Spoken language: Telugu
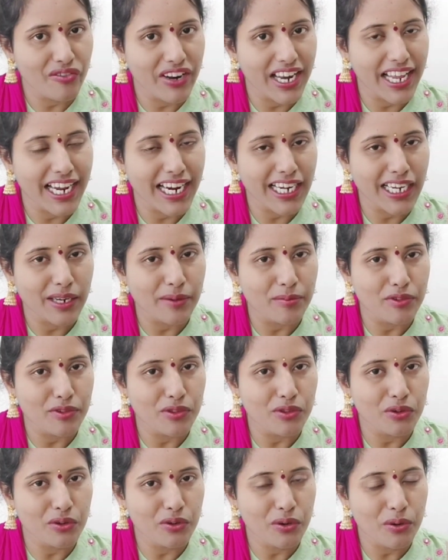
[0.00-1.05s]
వెళ్ళే కంటే
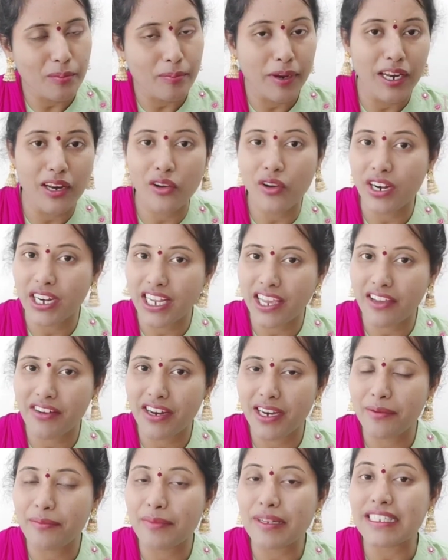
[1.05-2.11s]
ముందు మీలో కనుక
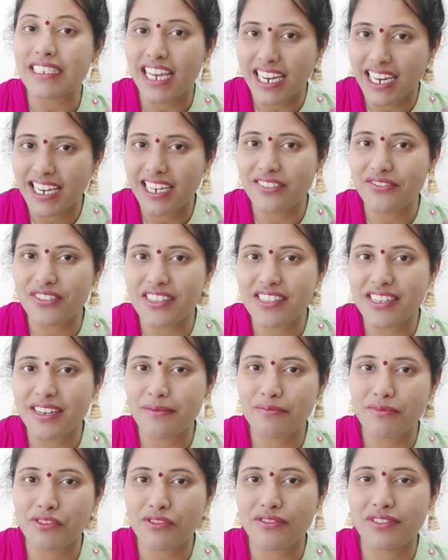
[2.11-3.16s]
ఎవరైనా మన ఛానల్ని ఫస్ట్
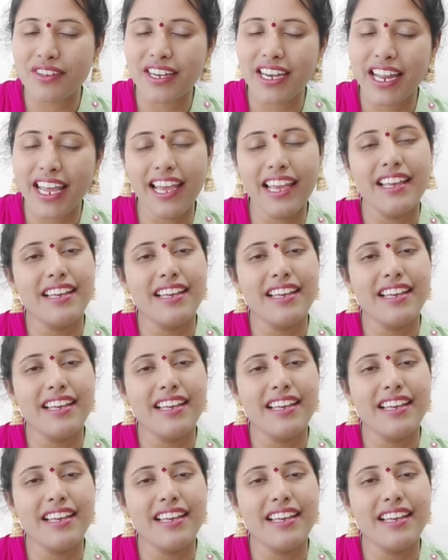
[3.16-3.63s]
టైం చూస్తుంటే